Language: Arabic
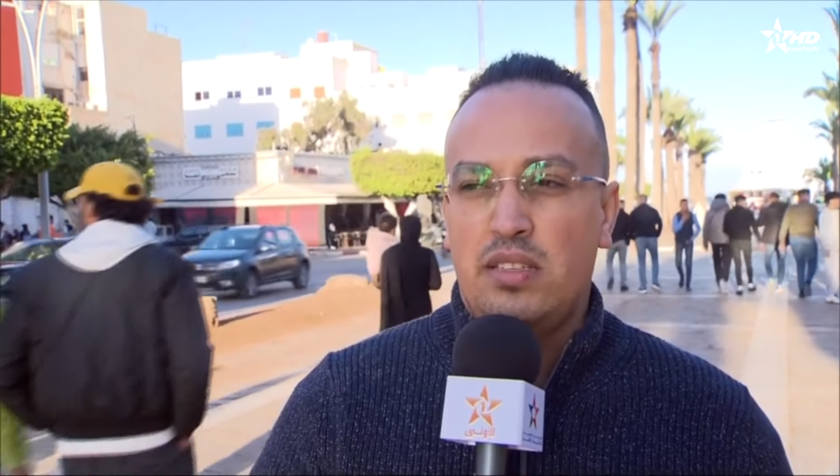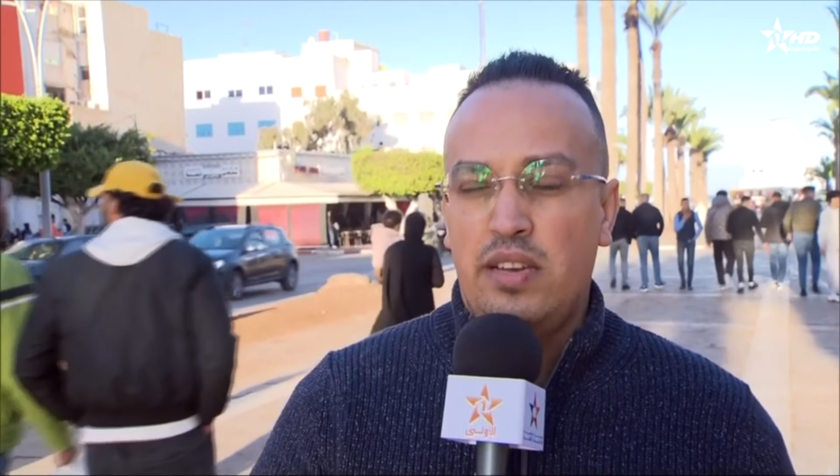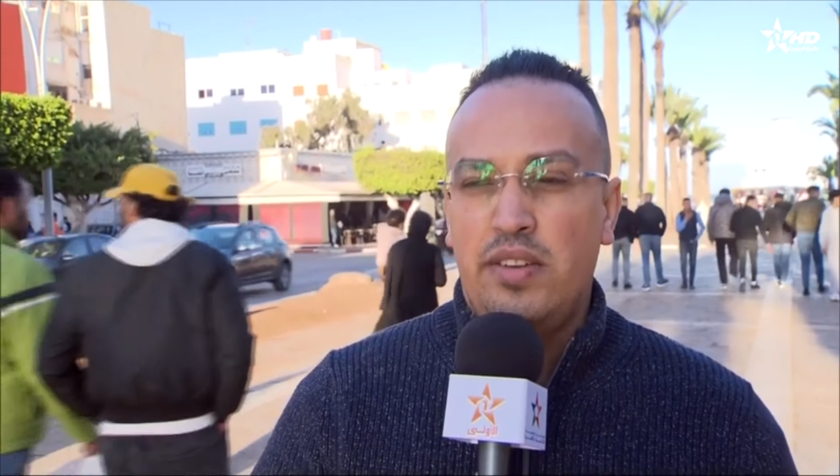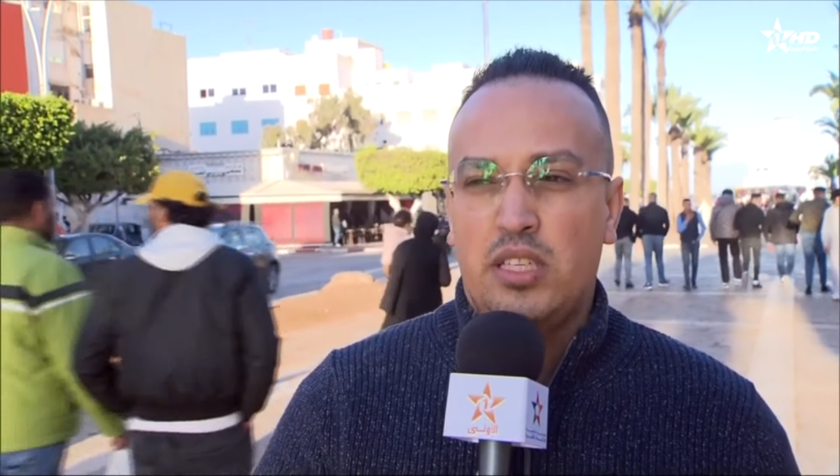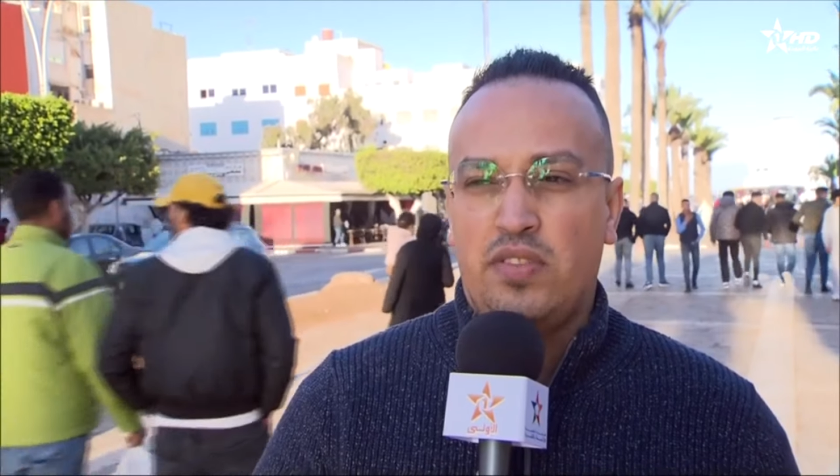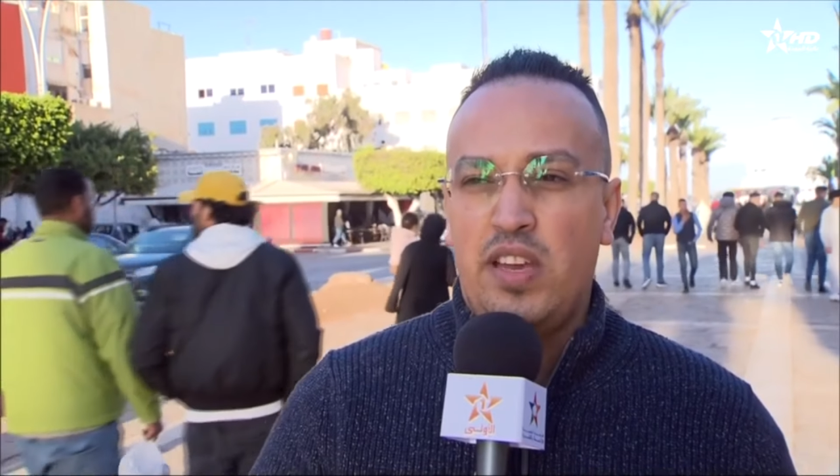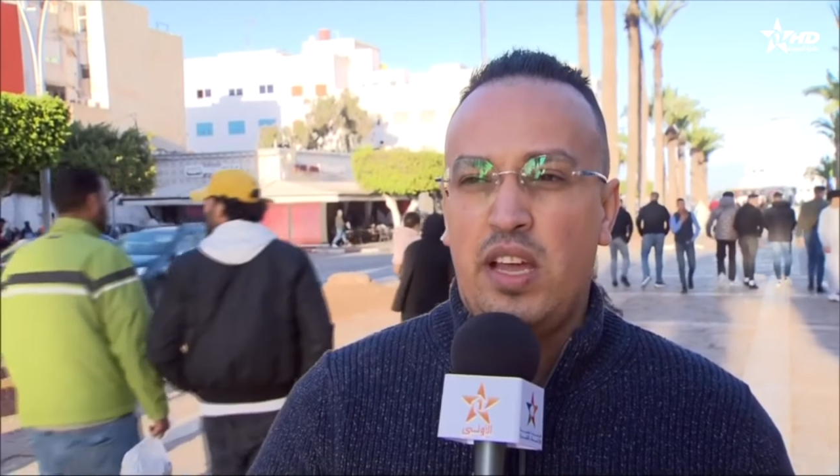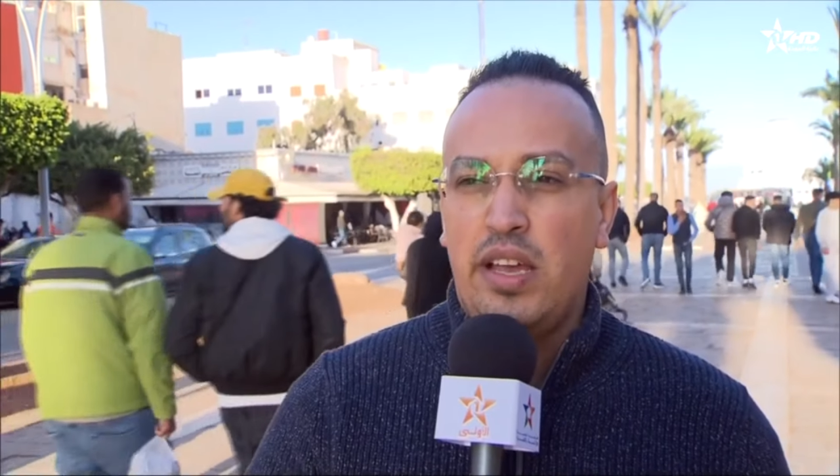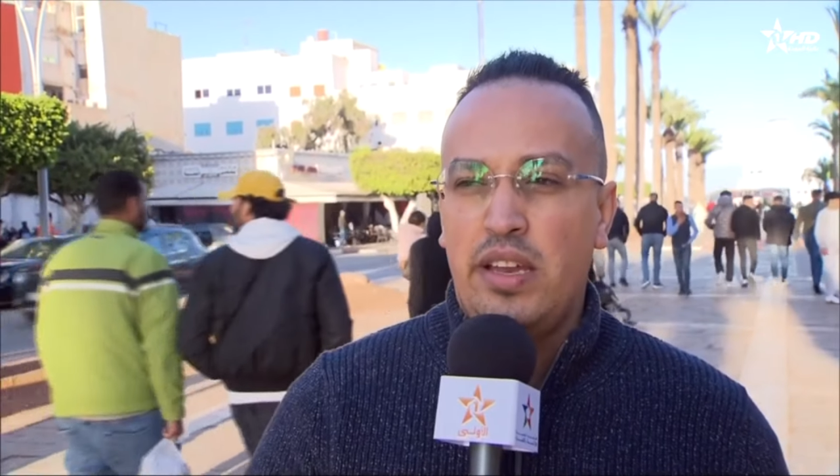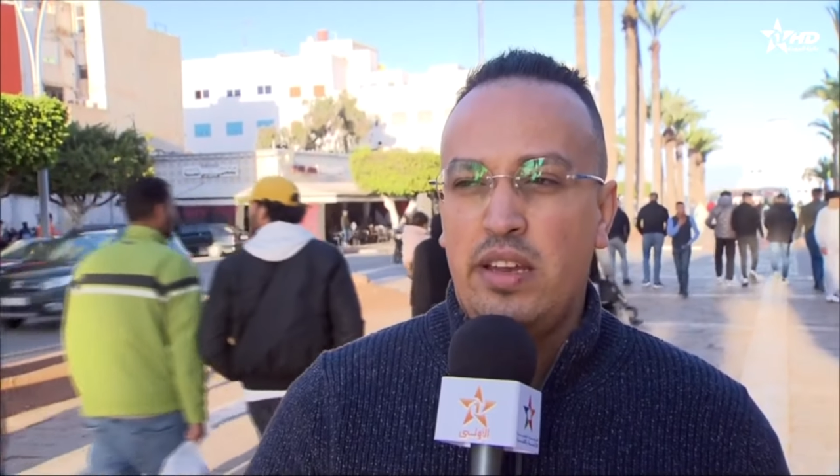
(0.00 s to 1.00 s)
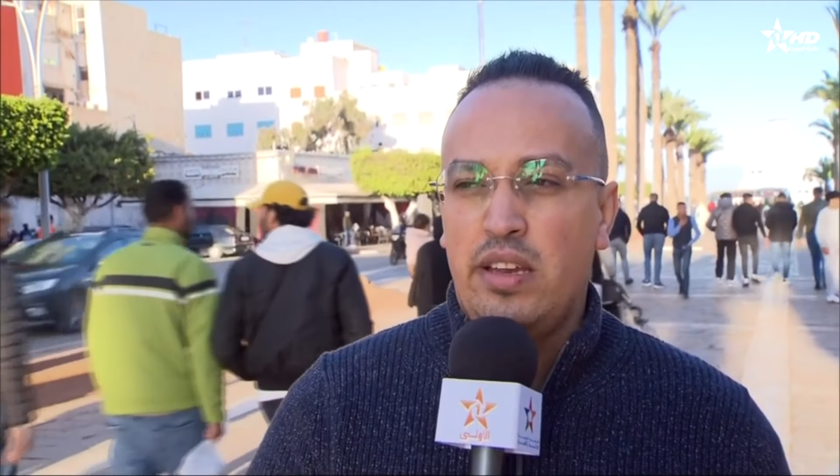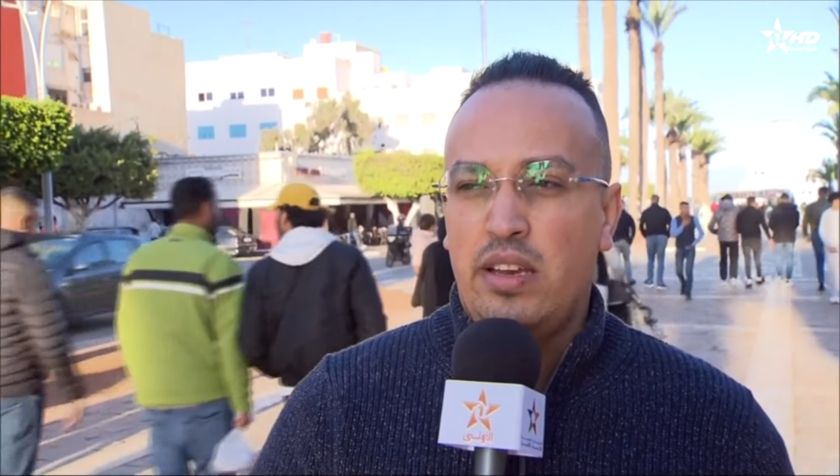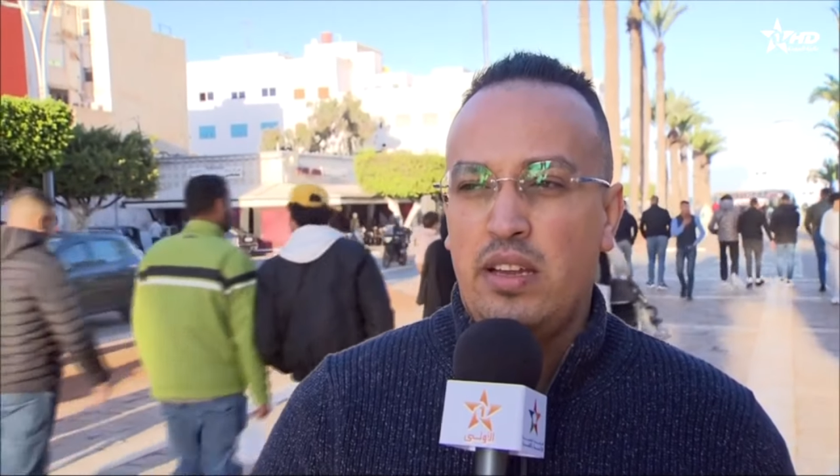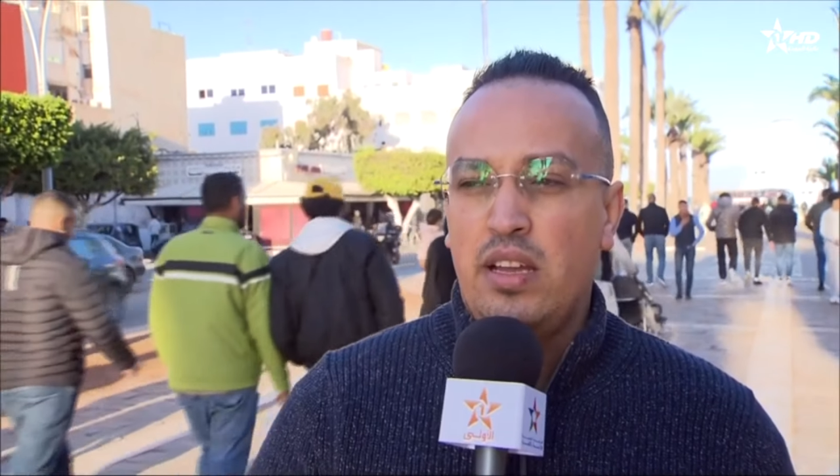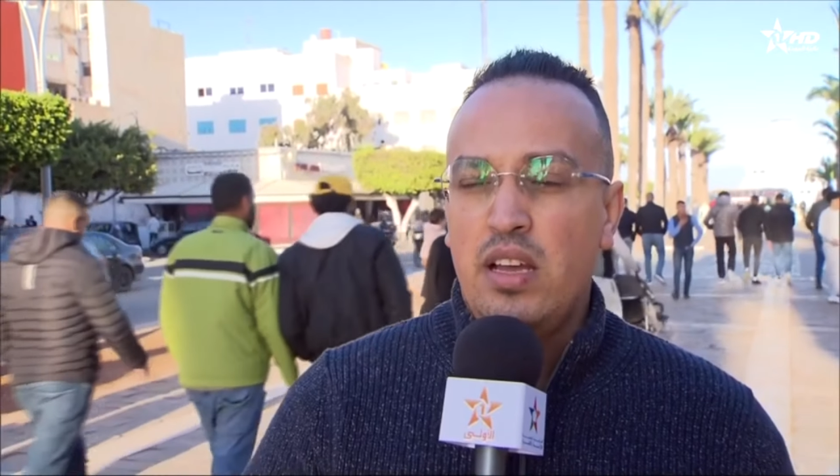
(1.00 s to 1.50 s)
النصف النهائي
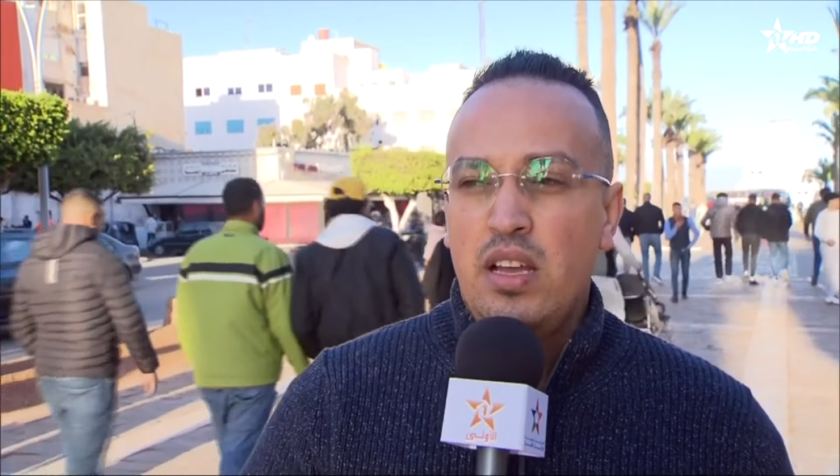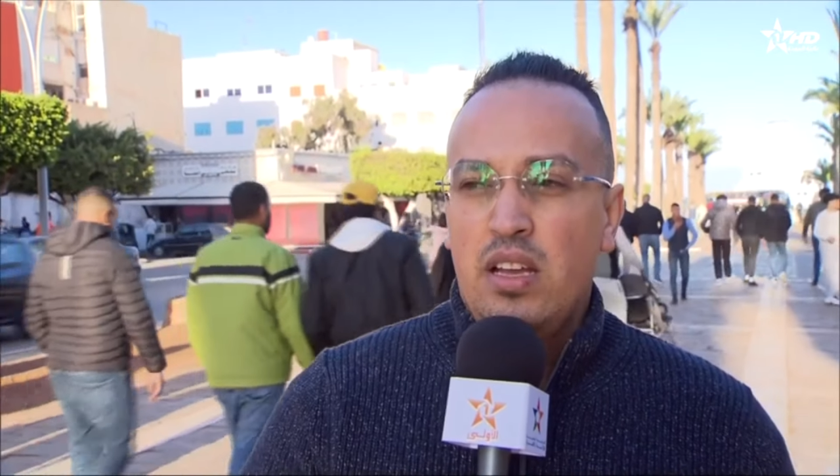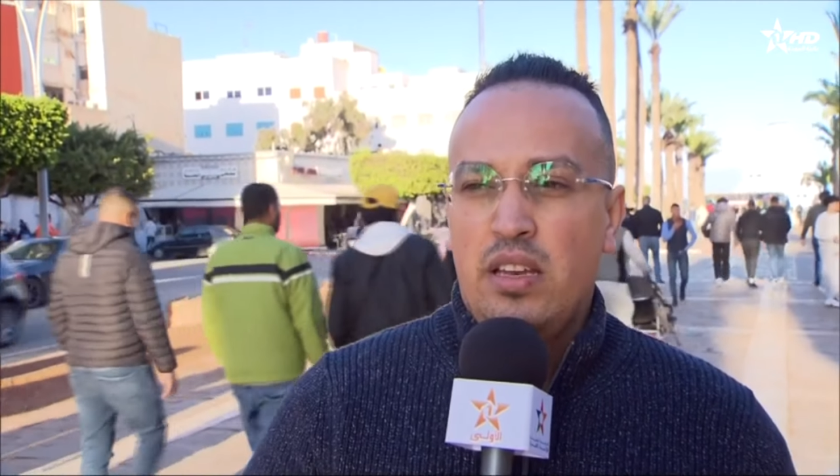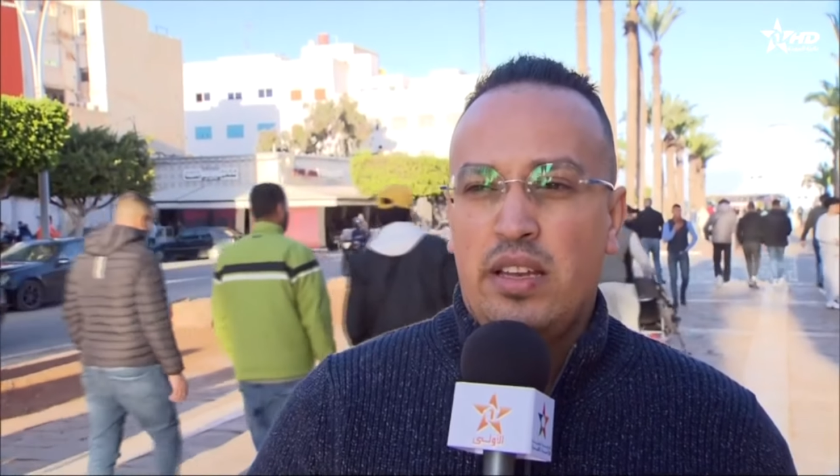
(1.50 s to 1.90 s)
من